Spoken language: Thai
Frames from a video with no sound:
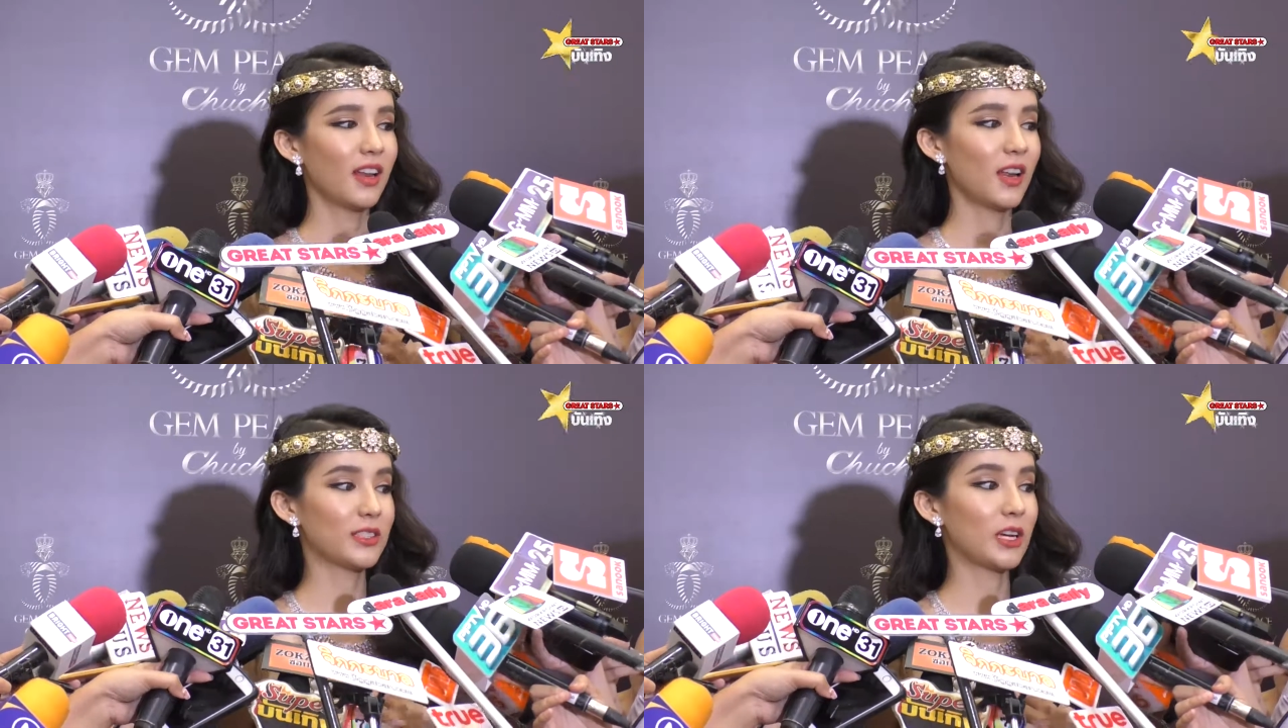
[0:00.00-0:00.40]

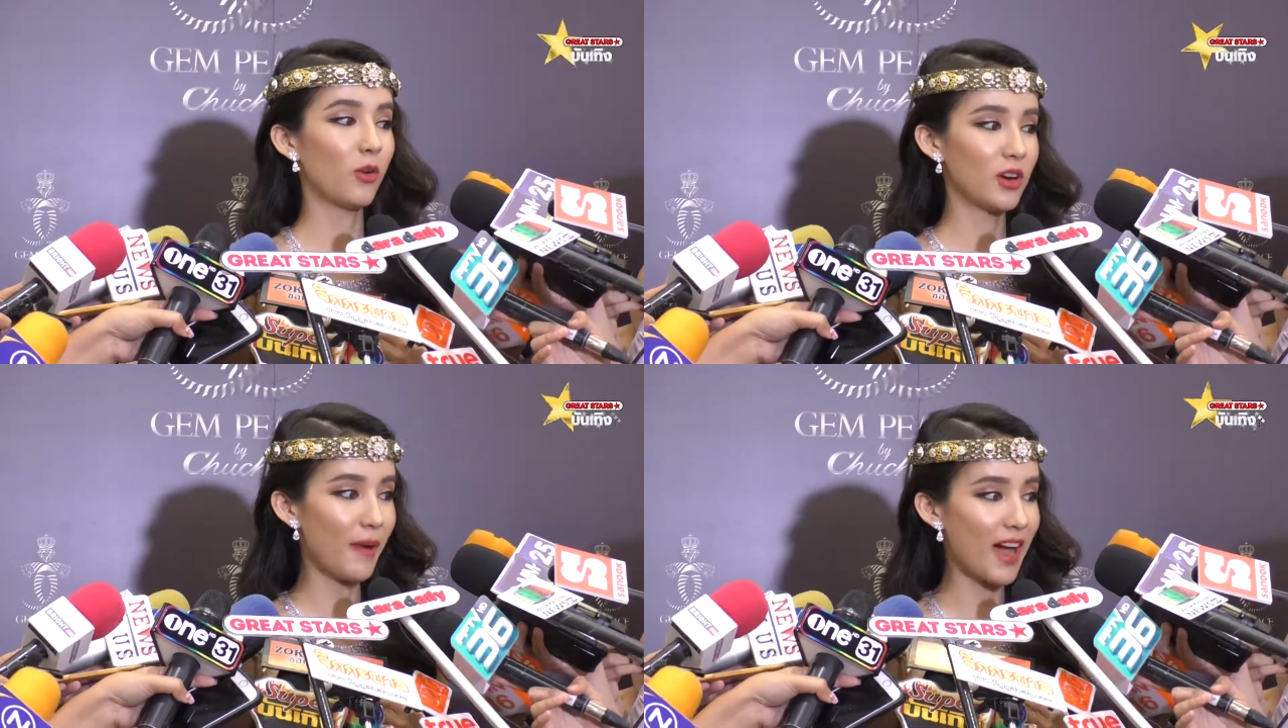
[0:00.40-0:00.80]
เราจะโด
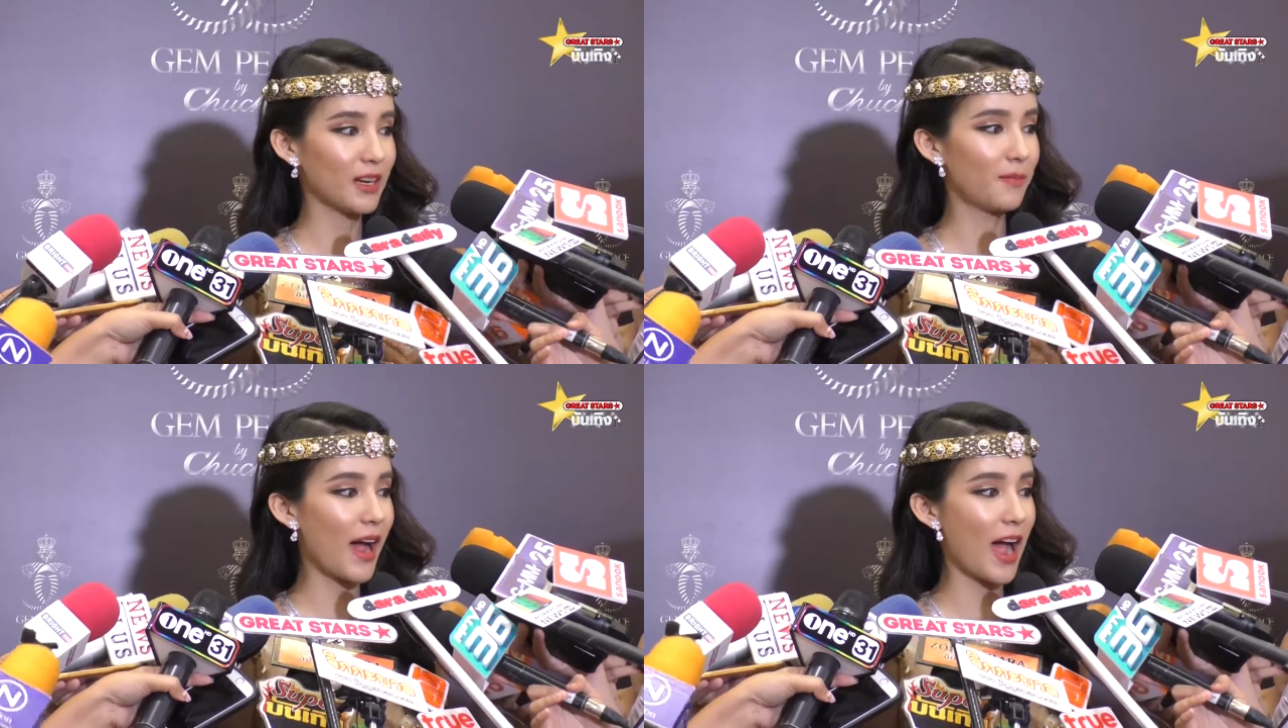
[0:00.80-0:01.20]
นบ้าง
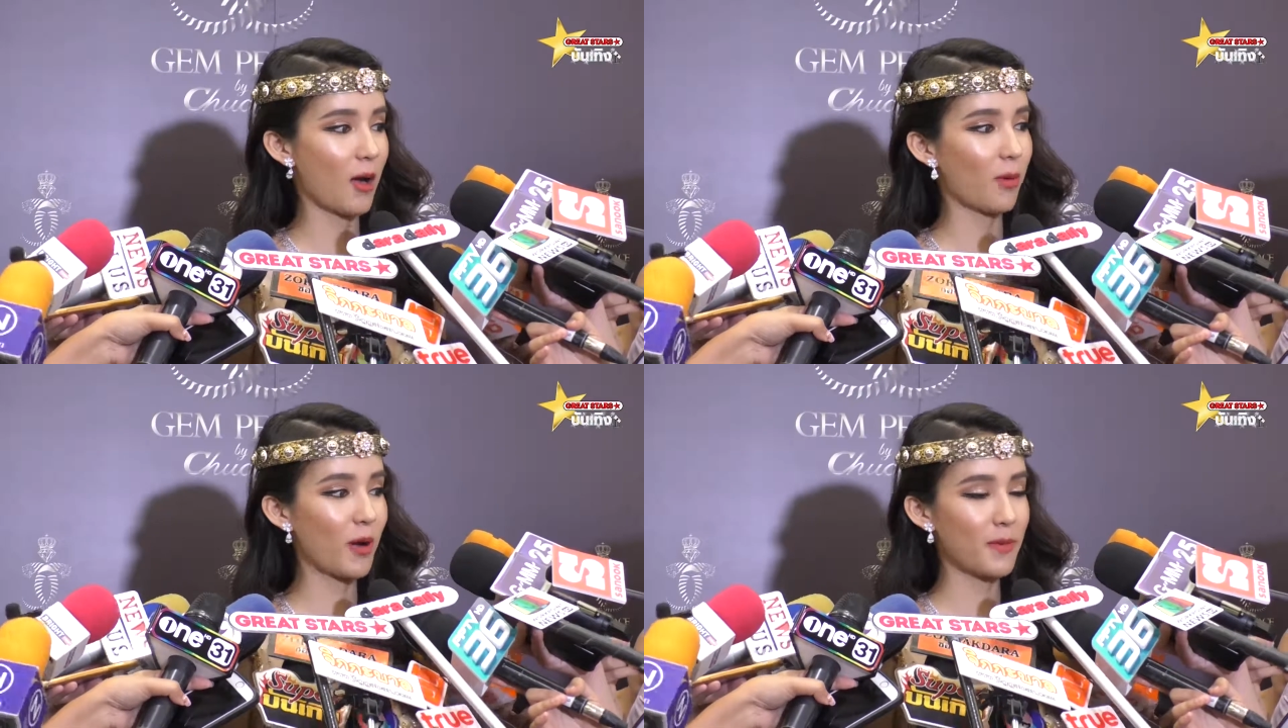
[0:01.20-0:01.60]
หรือเปล่า
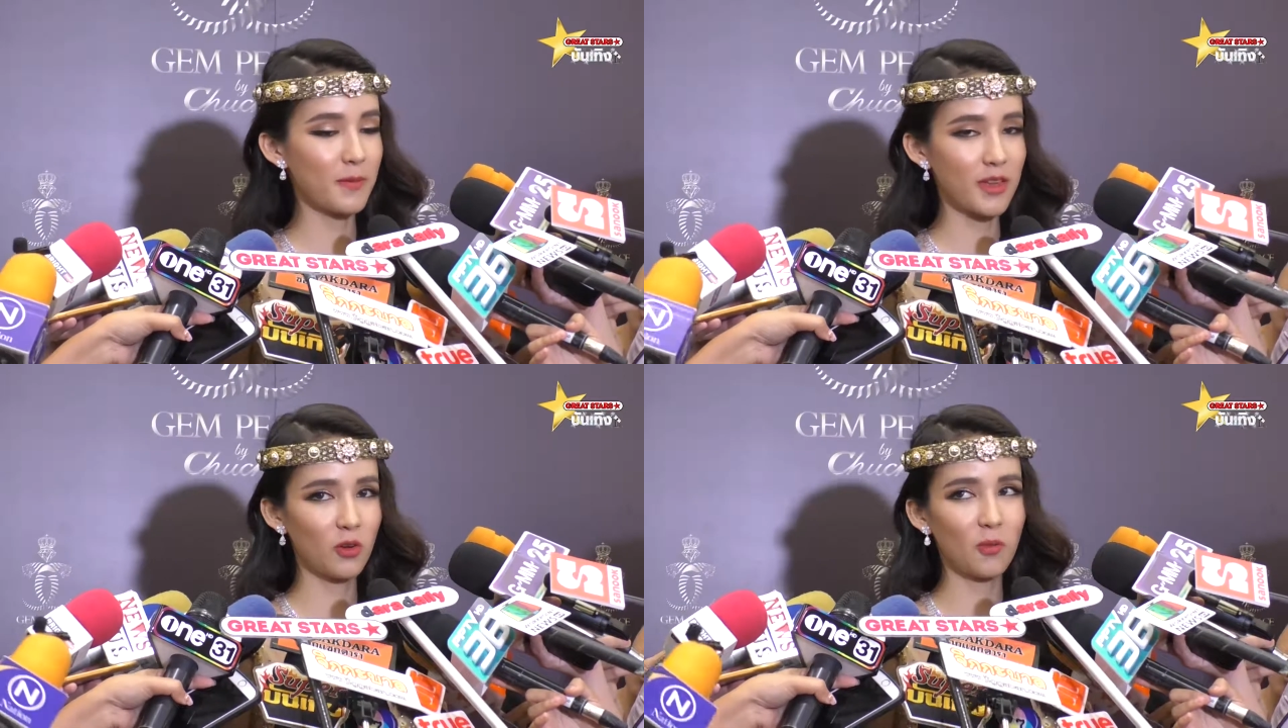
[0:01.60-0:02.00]
เพราะว่าพี่
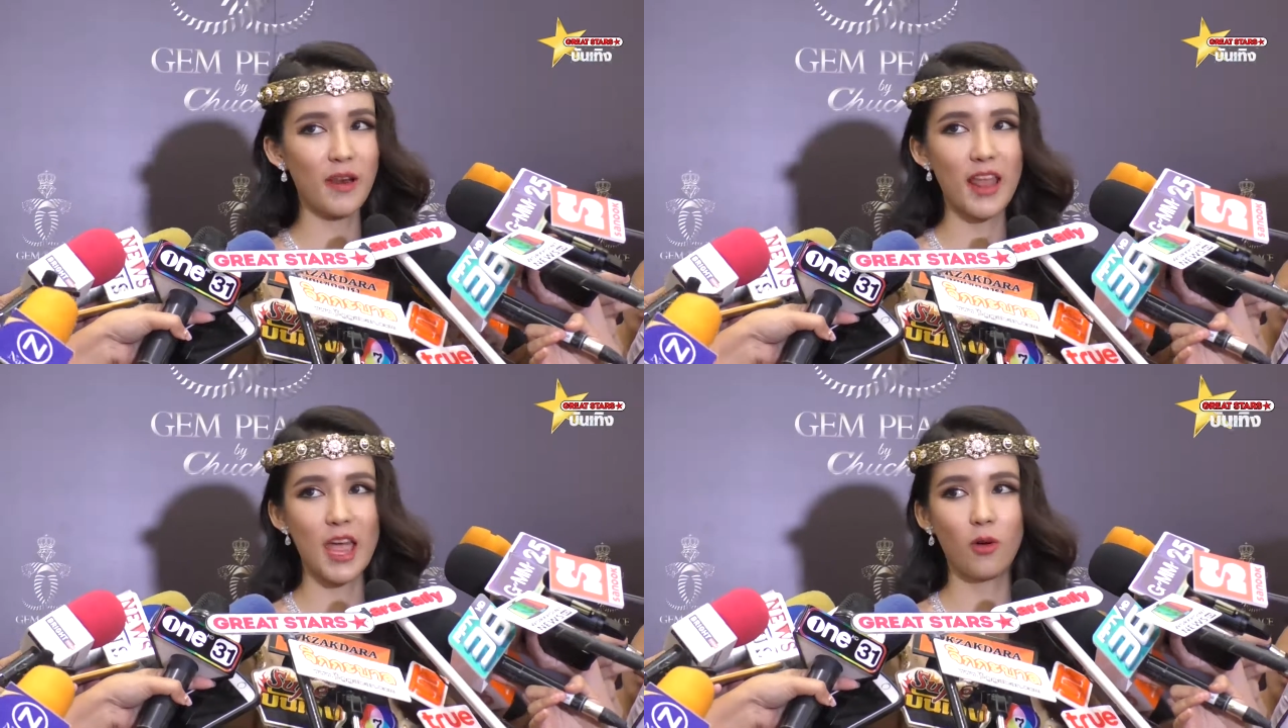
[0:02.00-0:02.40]
พีโดนไป
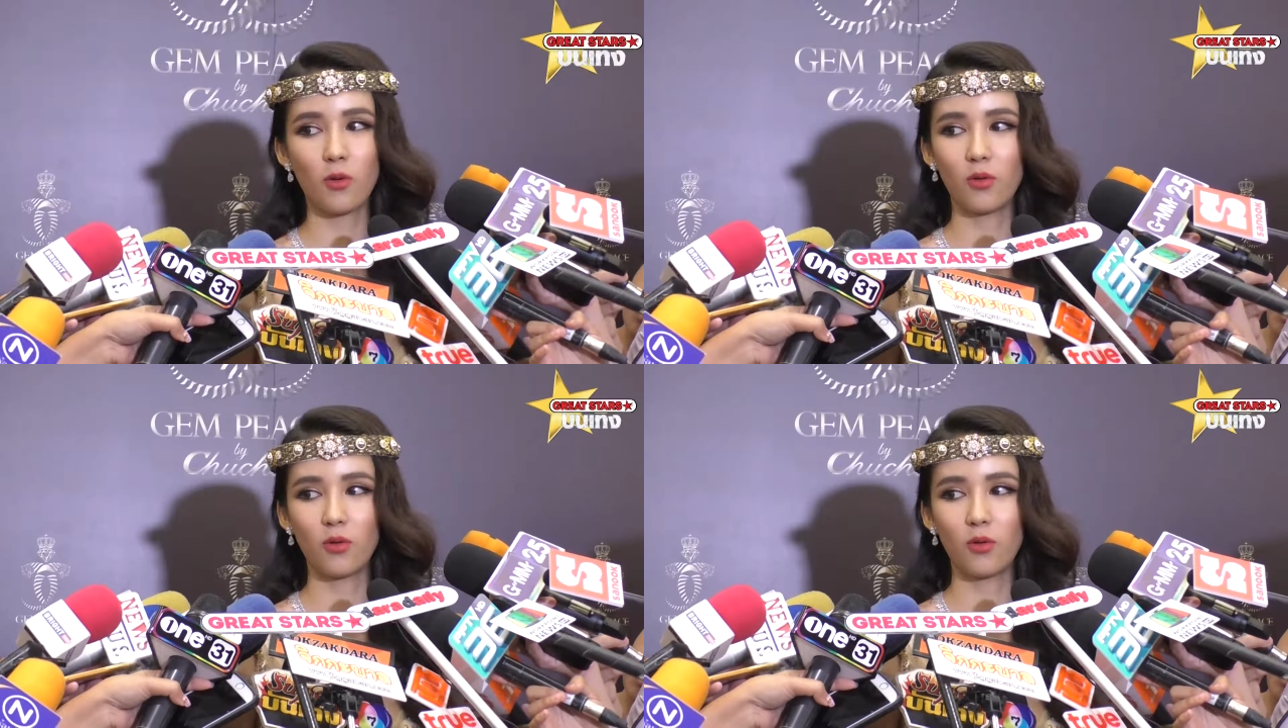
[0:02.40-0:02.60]
แล้ว